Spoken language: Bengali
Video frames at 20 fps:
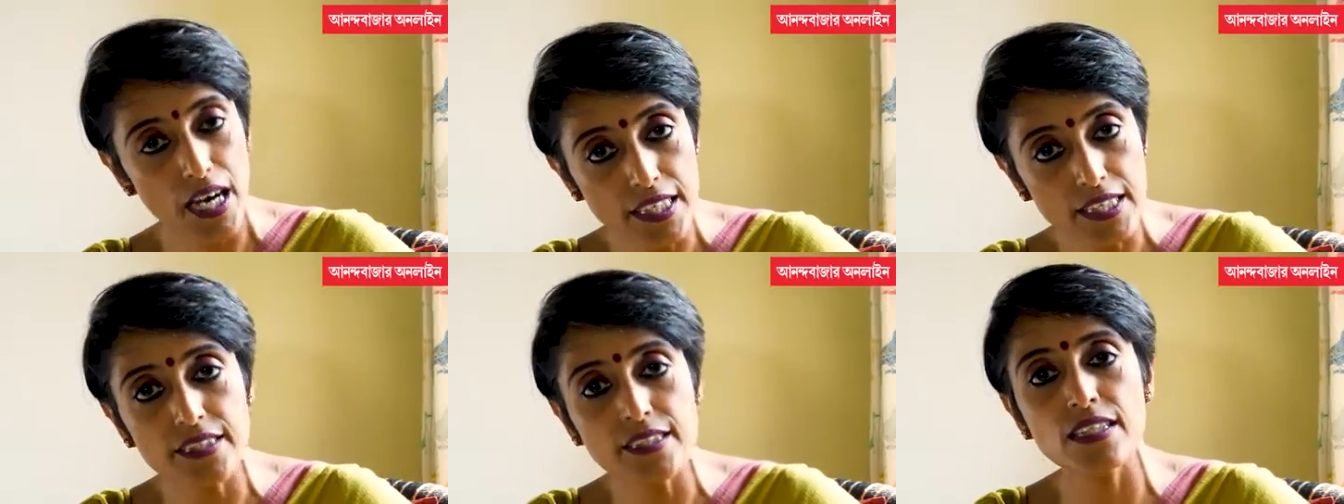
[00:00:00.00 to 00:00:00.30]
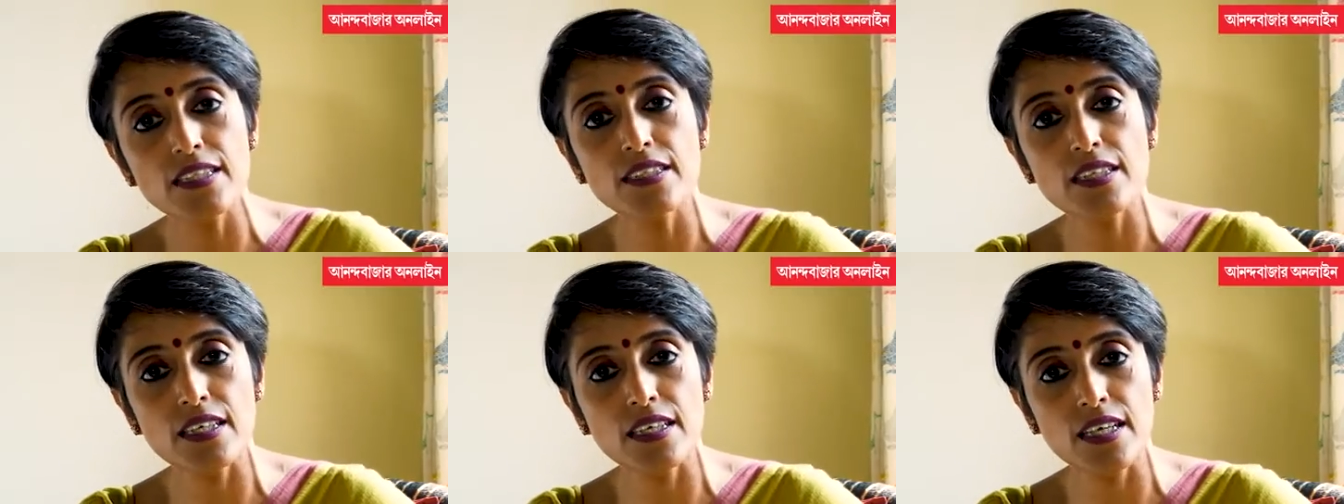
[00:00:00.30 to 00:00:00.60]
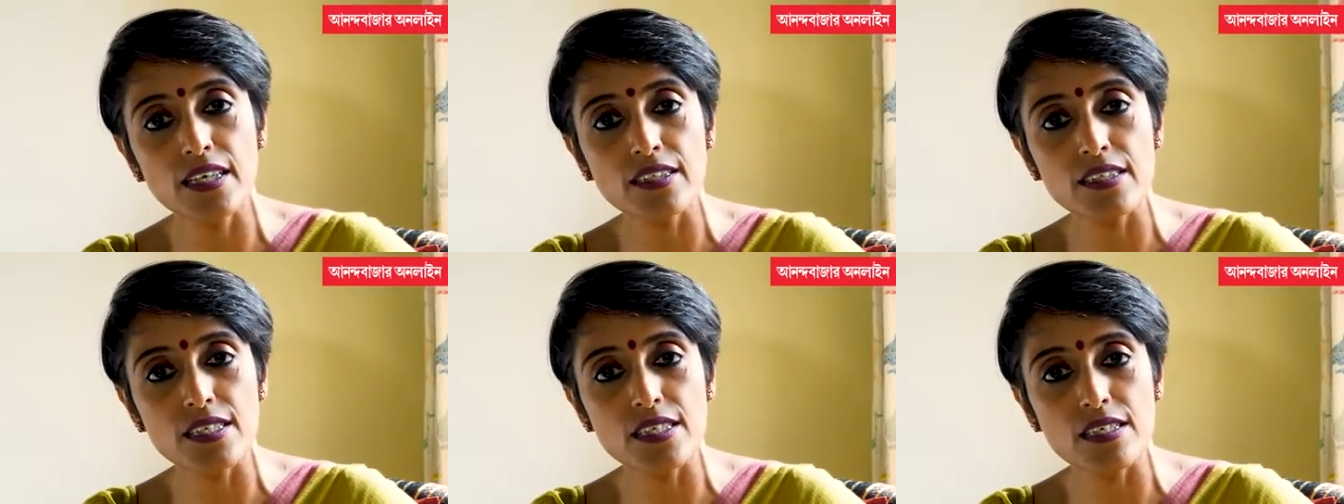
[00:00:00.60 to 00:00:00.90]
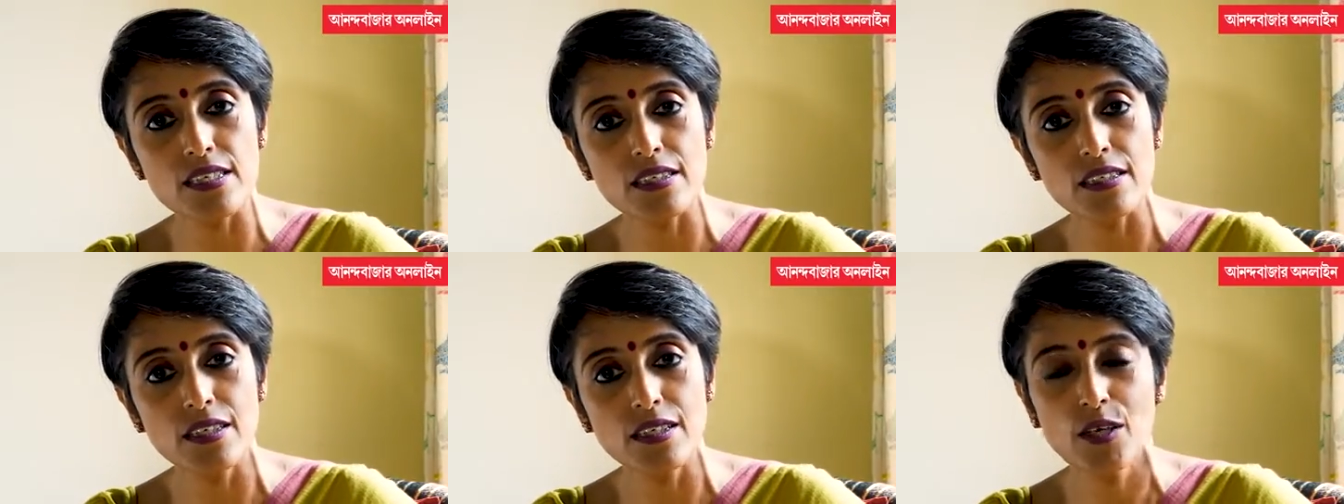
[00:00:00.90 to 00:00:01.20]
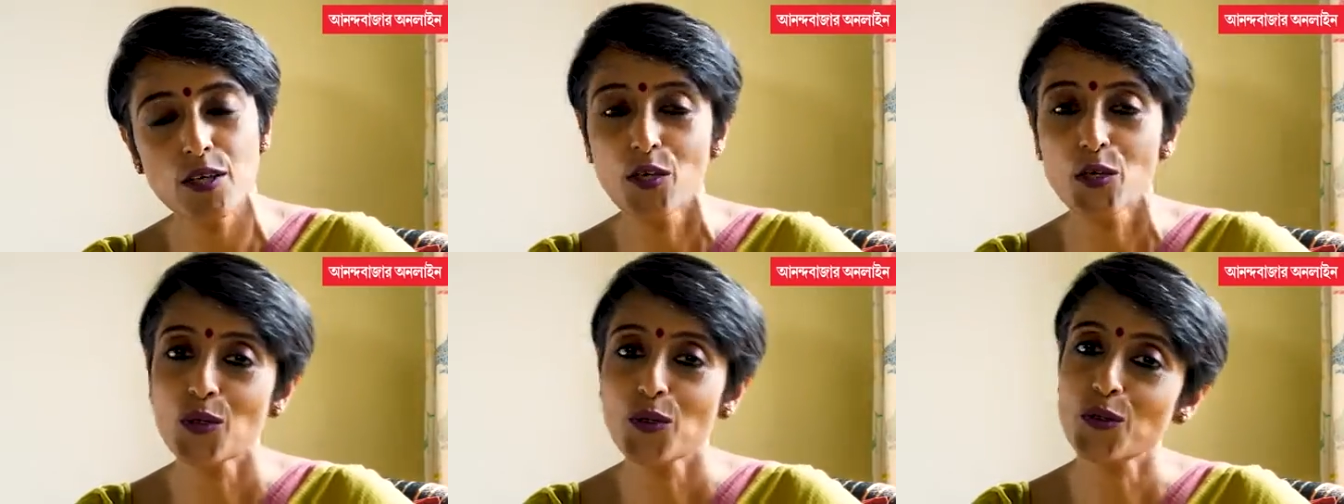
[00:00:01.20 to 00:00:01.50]
আর কি কি লাগছে
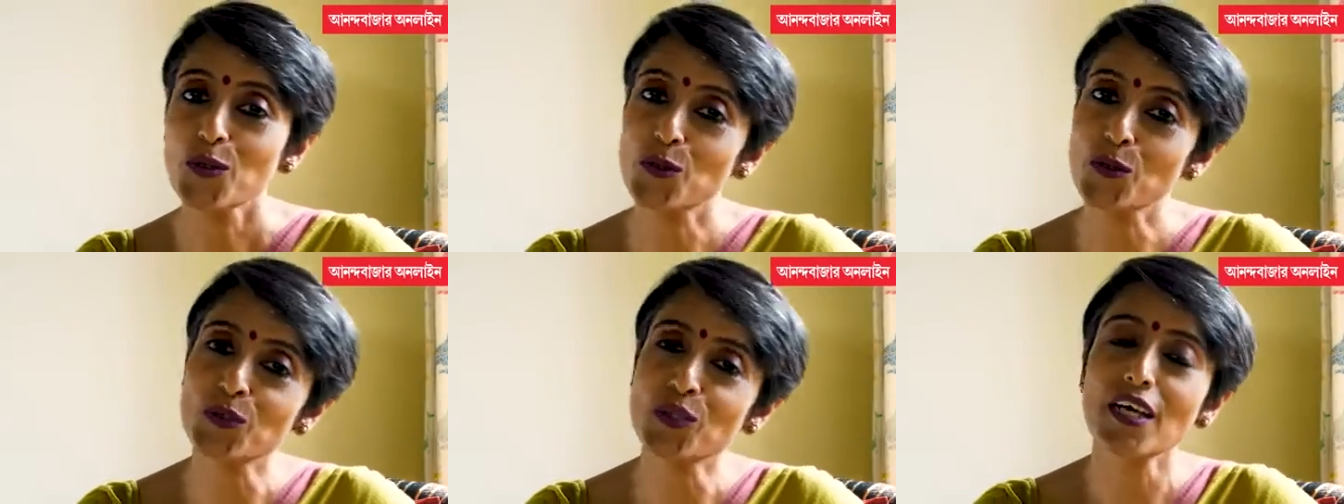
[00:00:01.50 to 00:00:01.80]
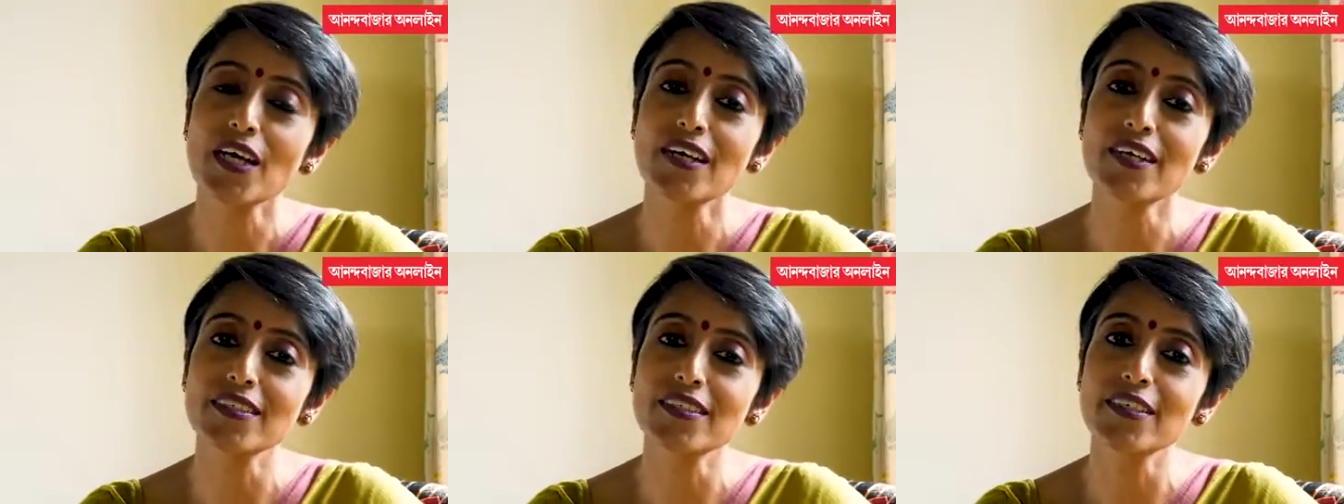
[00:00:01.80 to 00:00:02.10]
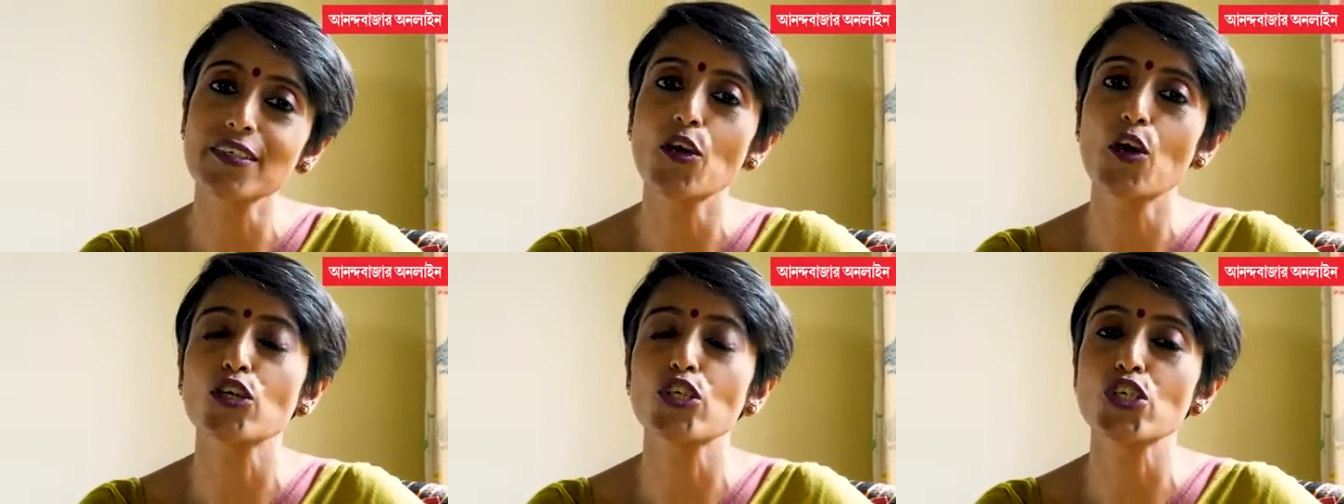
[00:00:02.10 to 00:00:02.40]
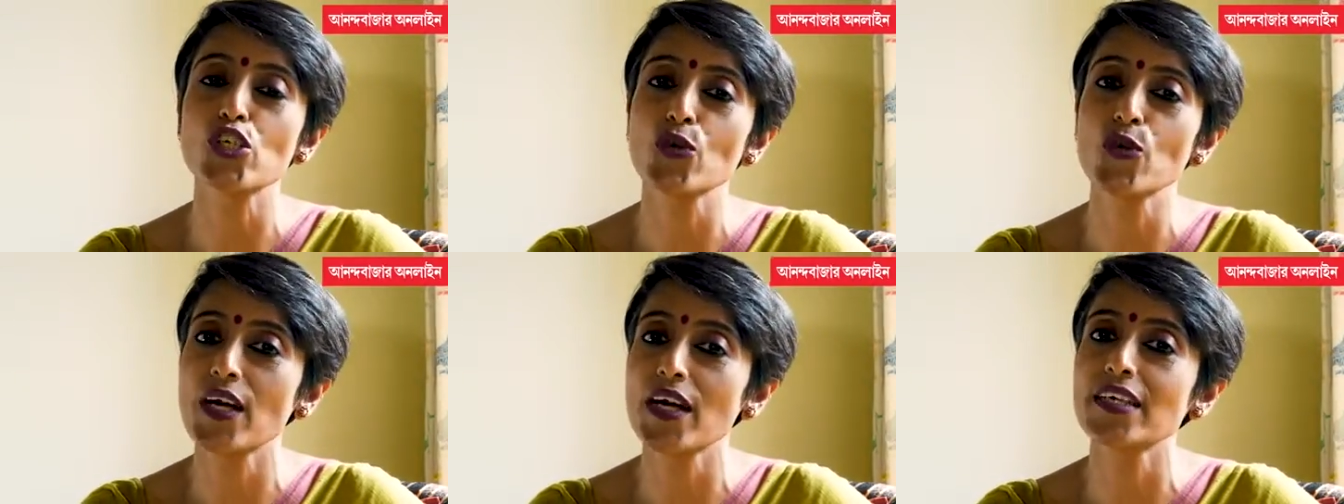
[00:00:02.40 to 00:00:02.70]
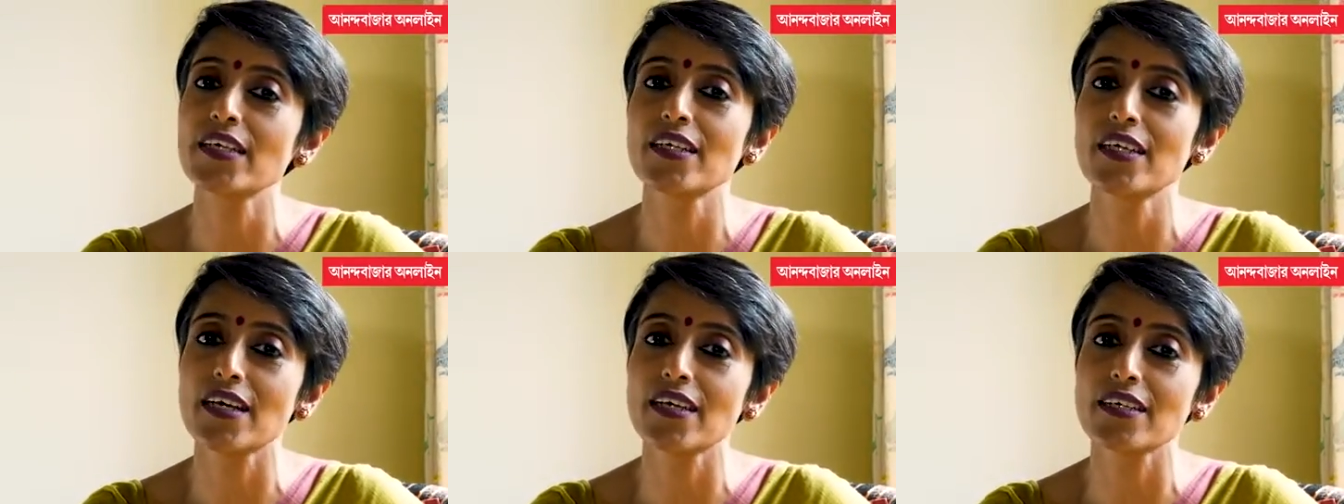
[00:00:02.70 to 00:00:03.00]
কোথায় গিয়ে
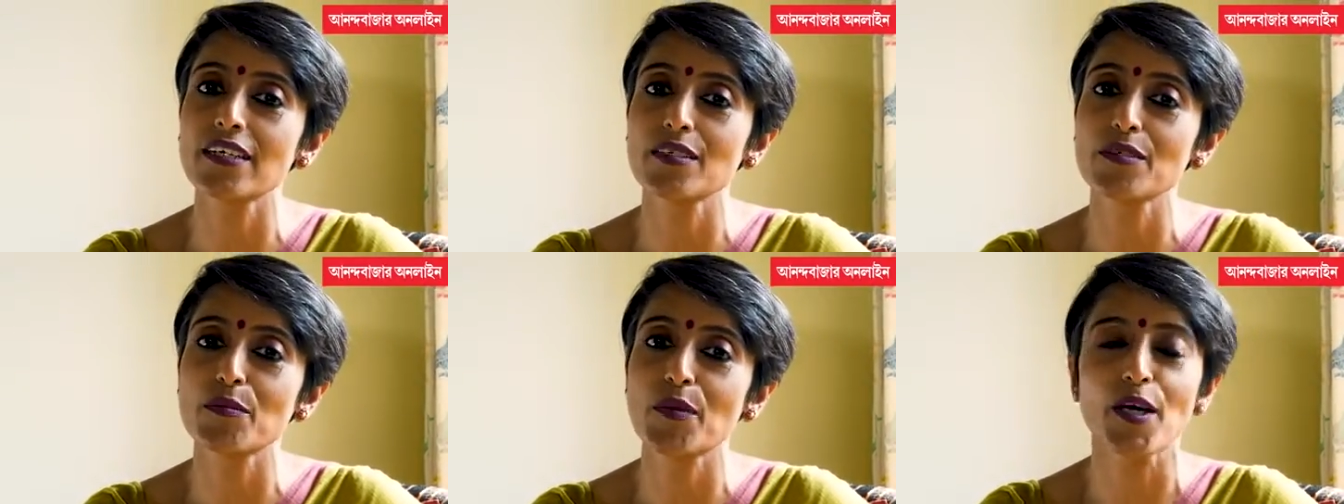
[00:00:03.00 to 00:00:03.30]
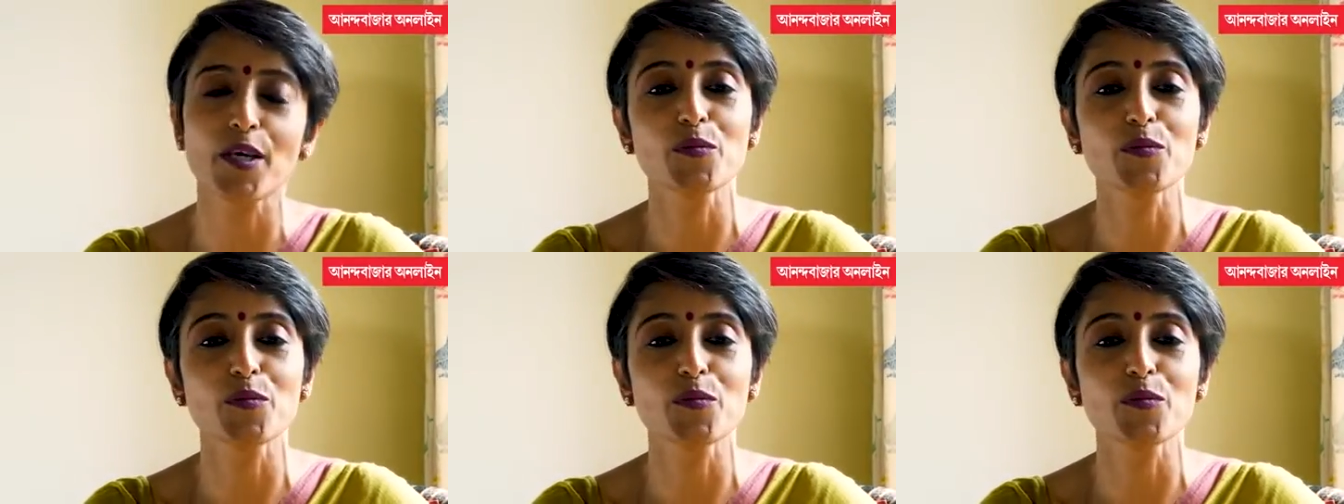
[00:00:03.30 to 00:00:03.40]
অসহায় লাগে